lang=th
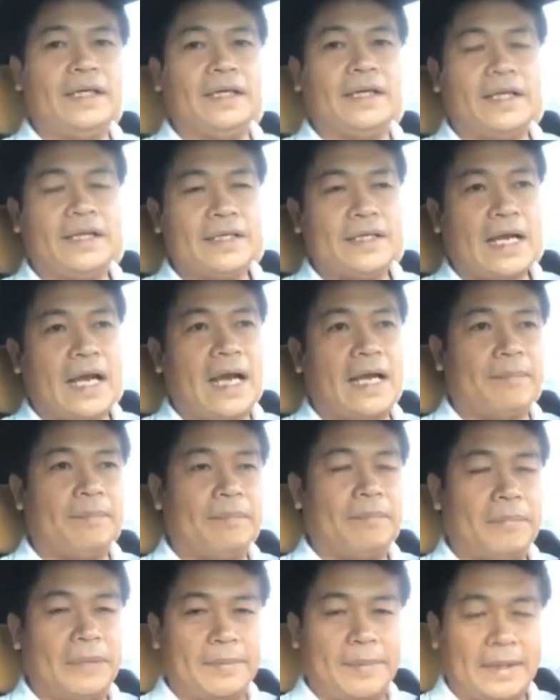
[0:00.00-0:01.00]
ในการ
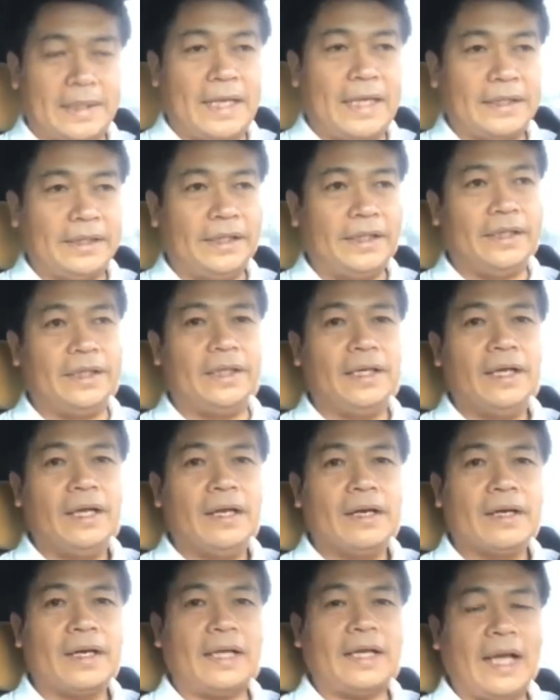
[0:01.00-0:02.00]
ปฏิบัติหน้าที่
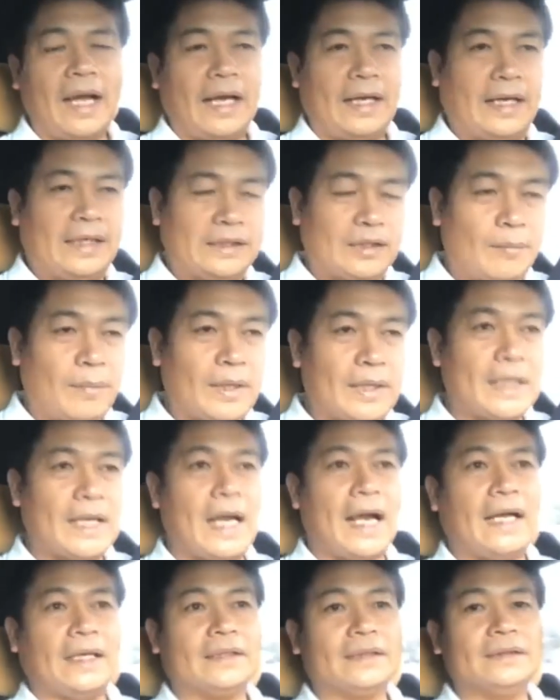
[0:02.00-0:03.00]
ในฐานะเจ้าพนัก
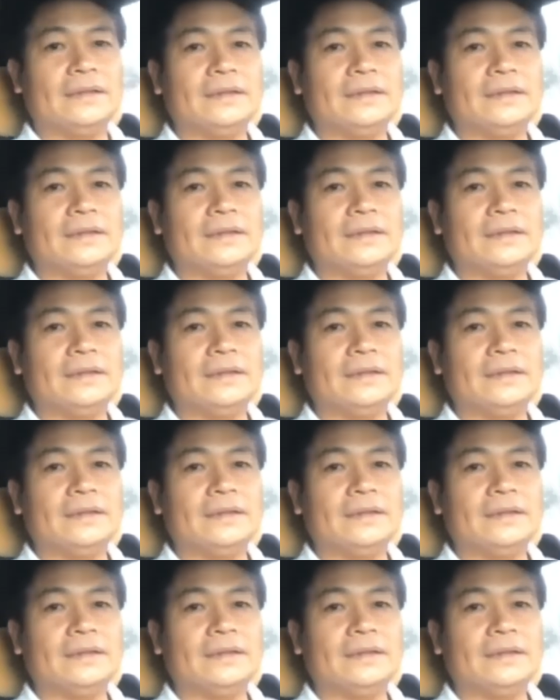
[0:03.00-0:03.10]
งาน